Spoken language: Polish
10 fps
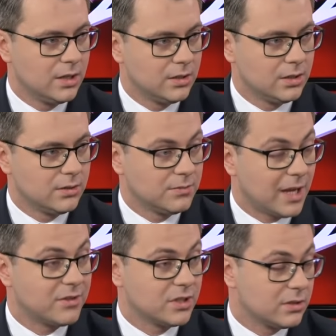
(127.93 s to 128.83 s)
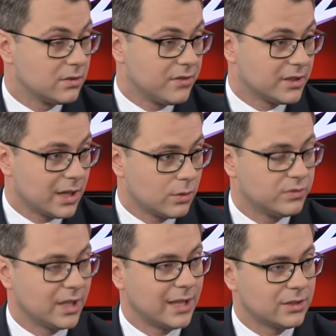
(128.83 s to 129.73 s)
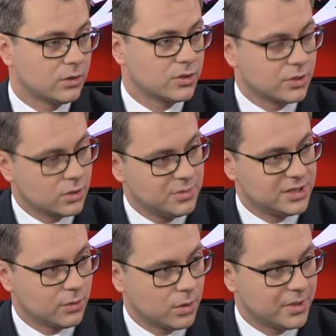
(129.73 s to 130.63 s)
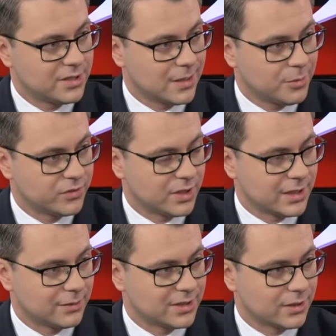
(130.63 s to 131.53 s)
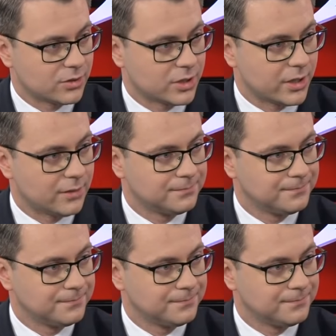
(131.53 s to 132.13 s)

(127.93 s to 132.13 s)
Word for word: E, nawet kwatera główna NATO czy Komisja Europejska potwierdzają te zagrożenia.